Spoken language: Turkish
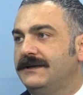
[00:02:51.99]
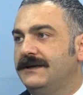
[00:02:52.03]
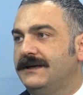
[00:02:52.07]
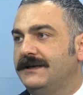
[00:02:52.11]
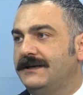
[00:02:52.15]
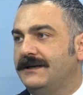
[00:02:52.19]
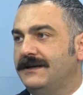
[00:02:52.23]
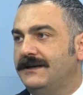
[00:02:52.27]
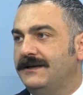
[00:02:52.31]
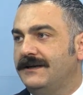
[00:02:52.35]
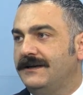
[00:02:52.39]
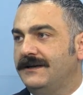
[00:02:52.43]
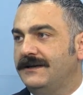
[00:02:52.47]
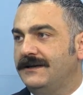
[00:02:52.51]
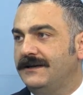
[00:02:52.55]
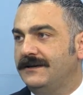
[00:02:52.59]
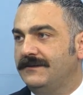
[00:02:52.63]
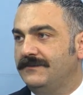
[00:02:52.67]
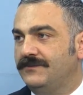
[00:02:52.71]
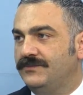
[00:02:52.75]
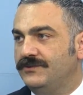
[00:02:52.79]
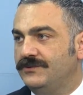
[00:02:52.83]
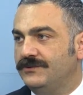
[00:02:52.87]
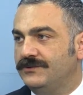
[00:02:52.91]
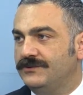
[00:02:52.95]

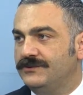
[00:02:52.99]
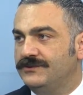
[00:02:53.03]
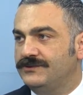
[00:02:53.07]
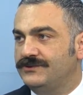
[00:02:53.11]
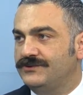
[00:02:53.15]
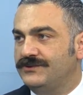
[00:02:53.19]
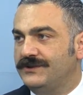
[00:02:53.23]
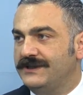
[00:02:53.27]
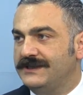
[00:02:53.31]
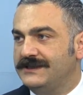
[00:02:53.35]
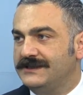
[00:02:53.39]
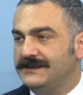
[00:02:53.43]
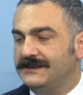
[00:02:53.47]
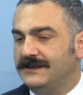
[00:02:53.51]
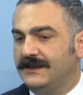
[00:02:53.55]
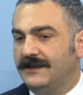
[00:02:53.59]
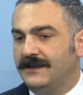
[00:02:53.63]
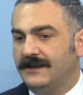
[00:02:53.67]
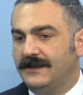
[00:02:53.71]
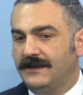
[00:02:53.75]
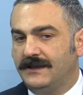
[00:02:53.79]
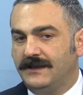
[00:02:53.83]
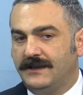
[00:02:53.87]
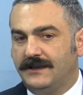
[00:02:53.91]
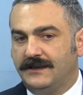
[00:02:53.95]
kararlarla bu sürecin
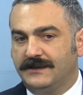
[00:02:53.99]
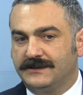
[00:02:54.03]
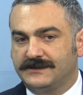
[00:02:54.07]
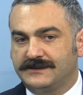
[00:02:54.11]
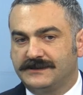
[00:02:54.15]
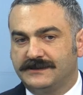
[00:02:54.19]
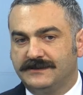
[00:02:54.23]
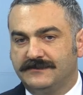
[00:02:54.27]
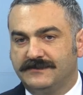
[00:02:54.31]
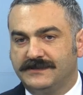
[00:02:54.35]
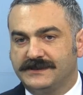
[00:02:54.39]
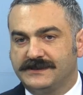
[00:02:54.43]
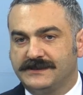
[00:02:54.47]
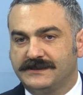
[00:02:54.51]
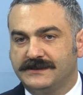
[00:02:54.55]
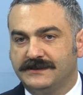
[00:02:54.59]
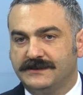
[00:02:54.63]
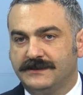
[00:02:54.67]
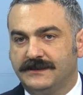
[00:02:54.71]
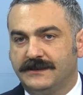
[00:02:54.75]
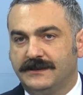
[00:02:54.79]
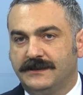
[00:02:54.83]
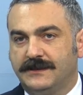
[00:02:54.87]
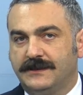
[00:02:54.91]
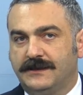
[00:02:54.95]
aşılması